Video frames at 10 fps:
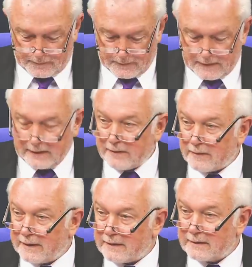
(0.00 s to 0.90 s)
die
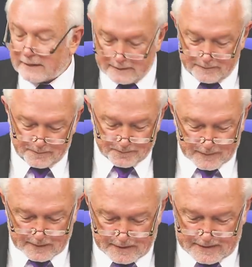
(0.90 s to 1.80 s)
Rednerin
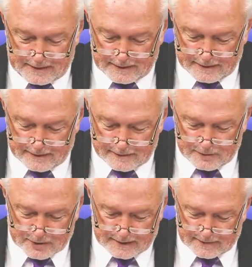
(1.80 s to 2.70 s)
Bettina
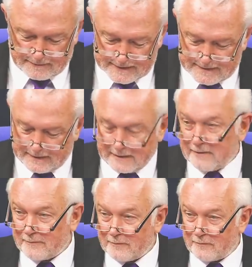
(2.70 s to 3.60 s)

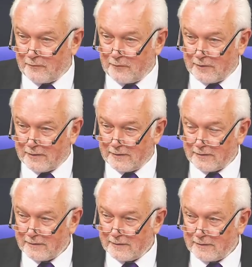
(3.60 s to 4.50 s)
Stark-Watzinger für
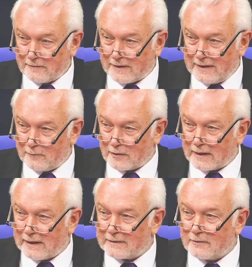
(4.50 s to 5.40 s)
die Freien
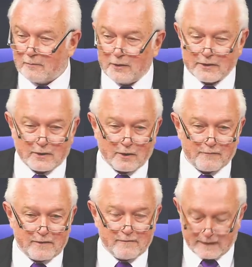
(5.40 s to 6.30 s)
Demokraten und möchte darauf
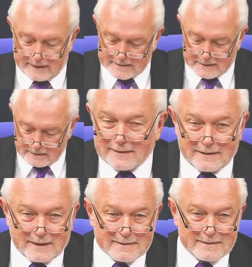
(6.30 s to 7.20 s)
hinweisen,
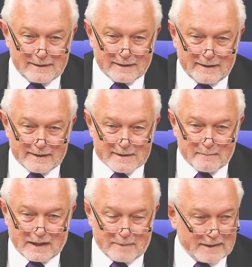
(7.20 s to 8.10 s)
dass es ihre erste
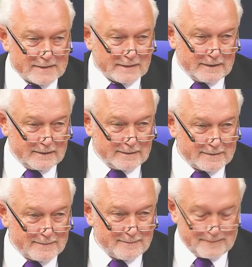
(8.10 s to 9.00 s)
Parlamentsrede ist.